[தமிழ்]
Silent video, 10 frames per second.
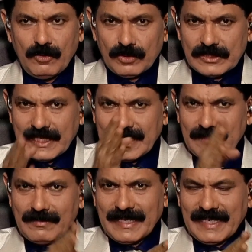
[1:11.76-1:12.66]

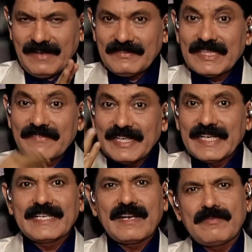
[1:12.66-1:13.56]
உச்சகட்டம் அடையலாம் விந்து
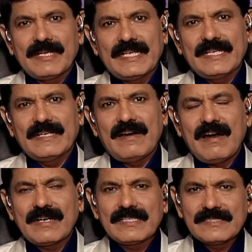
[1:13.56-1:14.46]
வெளியேற்றாமலே
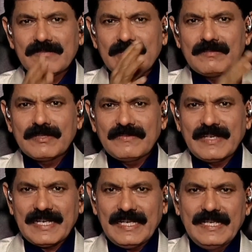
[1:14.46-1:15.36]
ஆர்கசம் என்பது
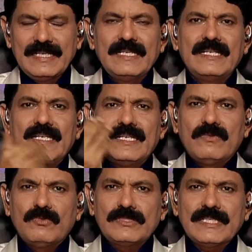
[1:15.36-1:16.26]
வேற
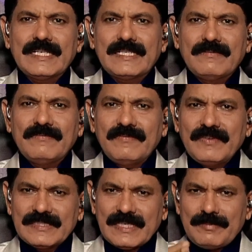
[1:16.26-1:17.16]
உச்சகட்டம்
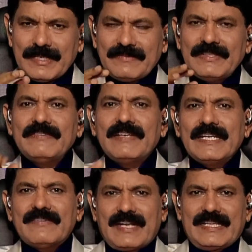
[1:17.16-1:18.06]
சில பேருக்கு விந்து
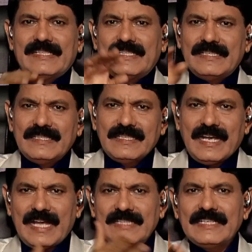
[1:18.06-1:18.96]
வெளியே வராது
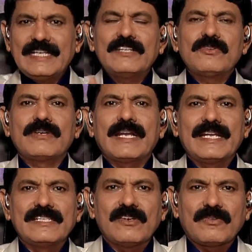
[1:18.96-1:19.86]
அது
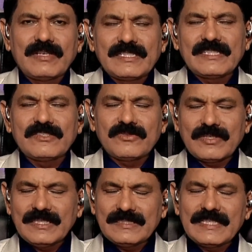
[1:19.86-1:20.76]
ரீட்ரோகிரேட் எஜாக்குலேஷன்
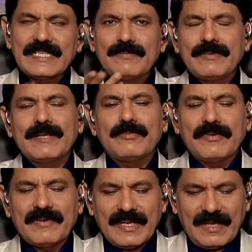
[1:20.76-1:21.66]
சொல்லி சிறுநீர் பயிலே
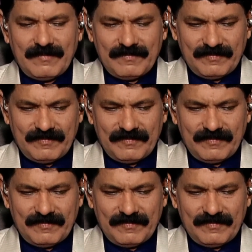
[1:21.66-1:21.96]
போய் விழலாம்